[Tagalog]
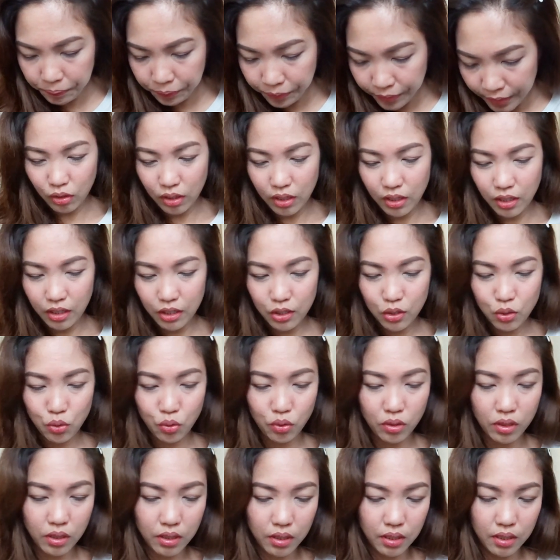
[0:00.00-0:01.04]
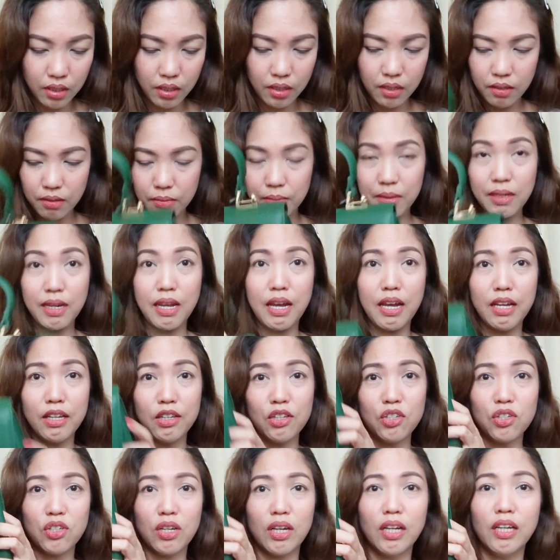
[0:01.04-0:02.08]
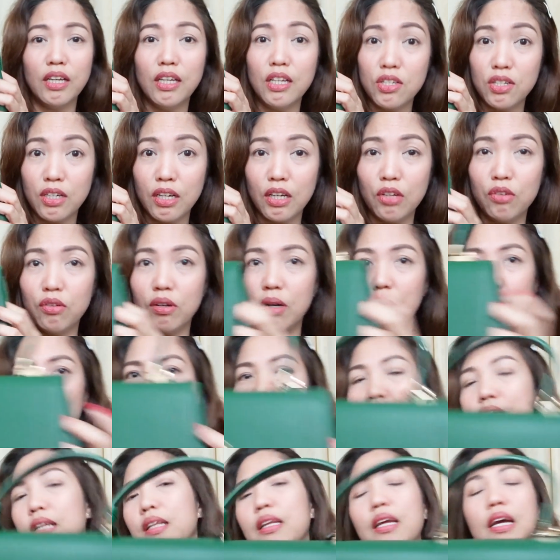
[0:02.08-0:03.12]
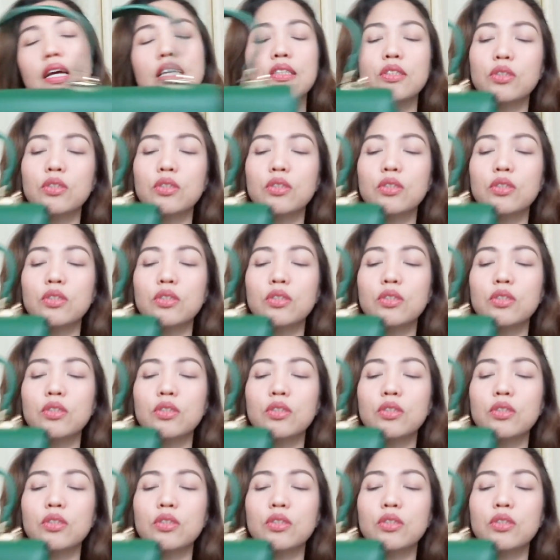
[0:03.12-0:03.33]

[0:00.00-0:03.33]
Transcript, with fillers: Ito lang yung tsura niya. Magaan siya. Hindi siya ganun kabigat, guys.